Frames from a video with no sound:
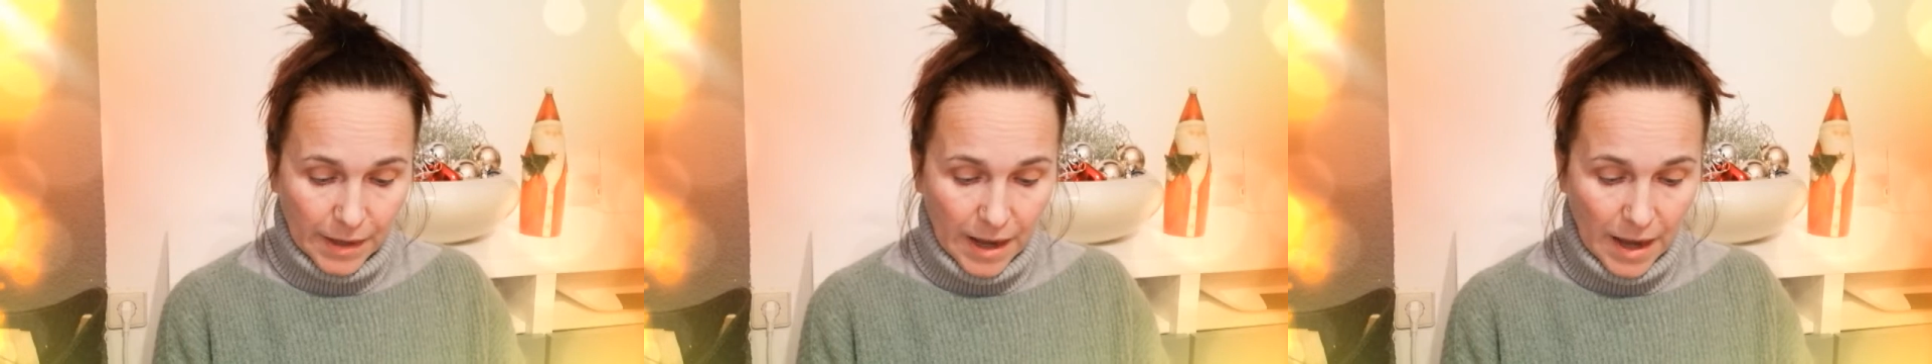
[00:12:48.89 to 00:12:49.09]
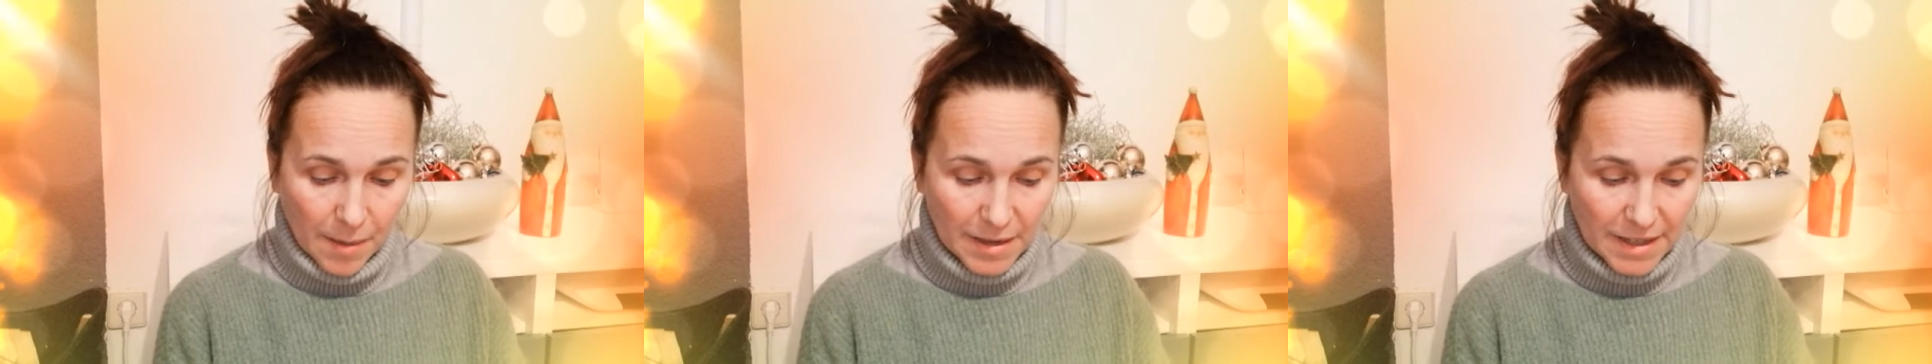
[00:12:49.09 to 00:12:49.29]

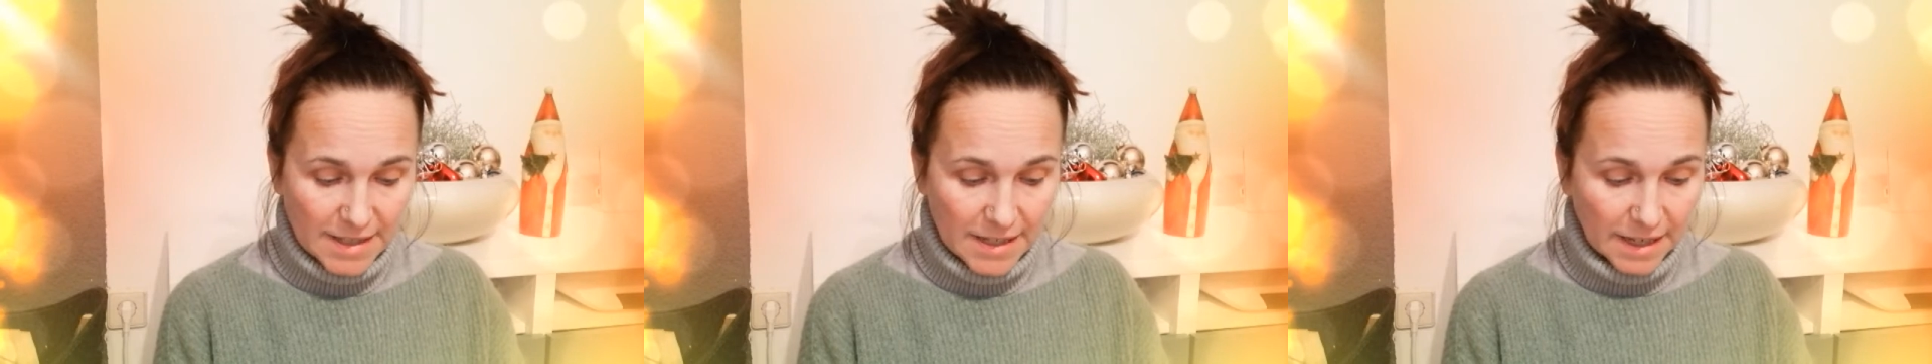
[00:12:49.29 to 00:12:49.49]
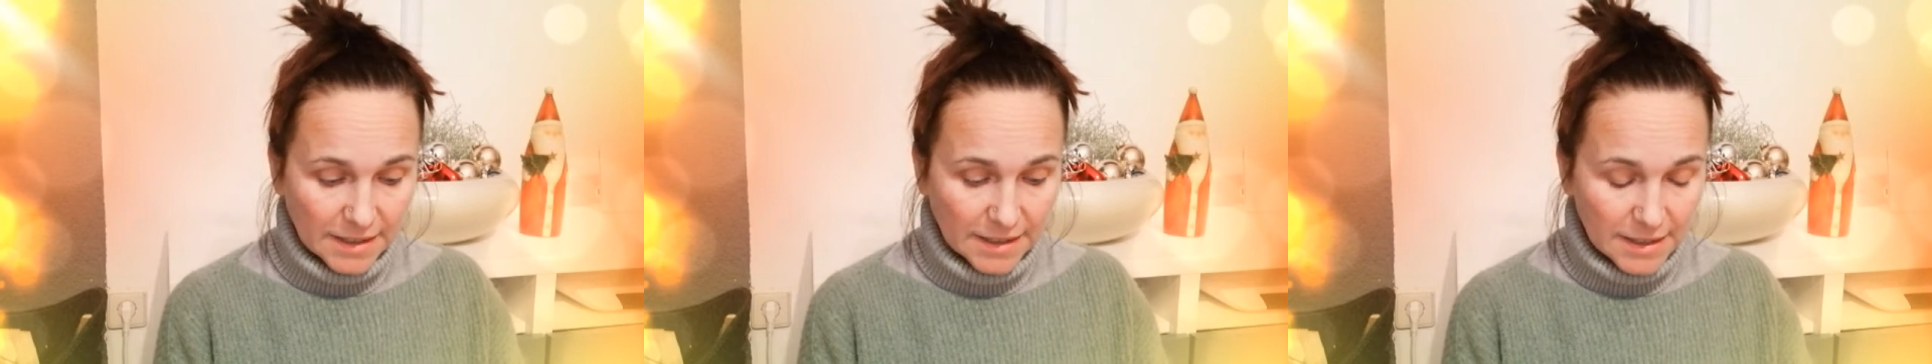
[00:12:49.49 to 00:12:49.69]
Aber er
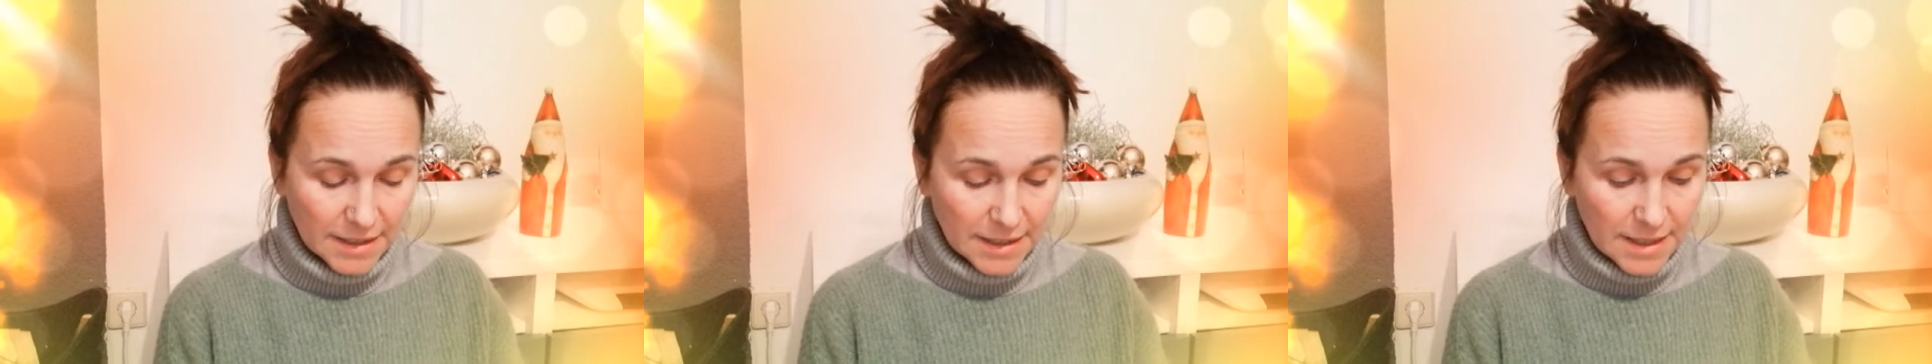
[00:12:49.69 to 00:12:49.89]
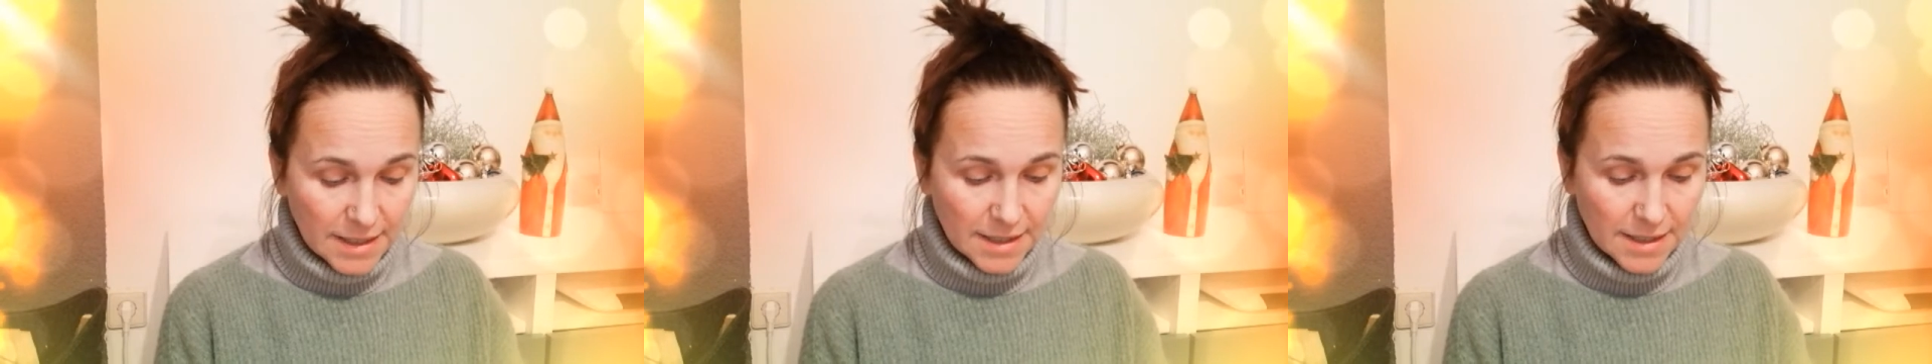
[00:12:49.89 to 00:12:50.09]
sagte
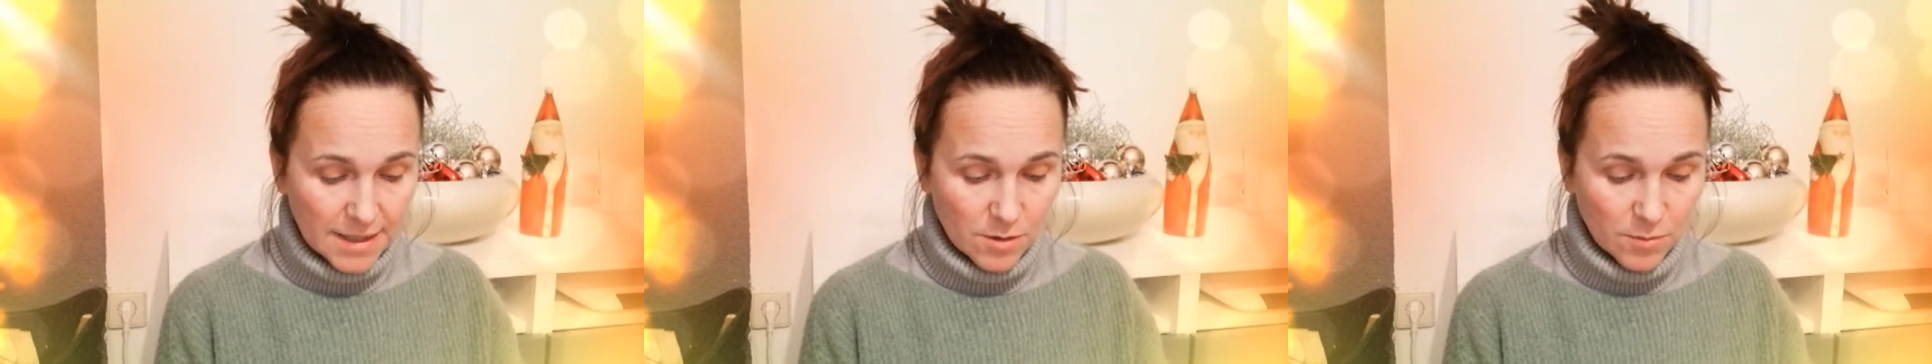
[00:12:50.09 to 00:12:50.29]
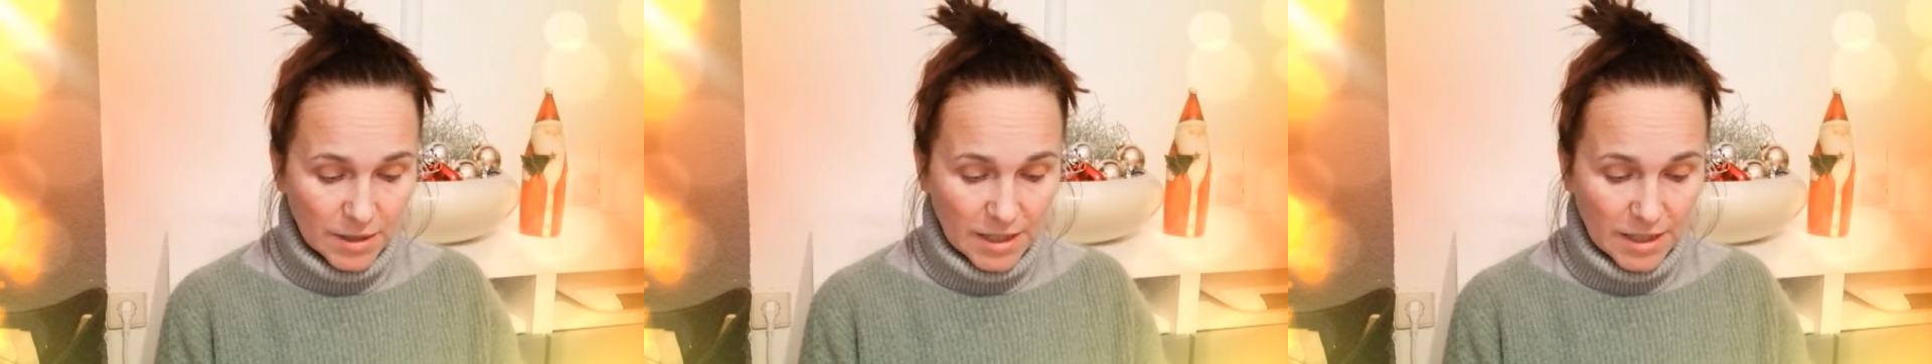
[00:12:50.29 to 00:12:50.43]
nichts über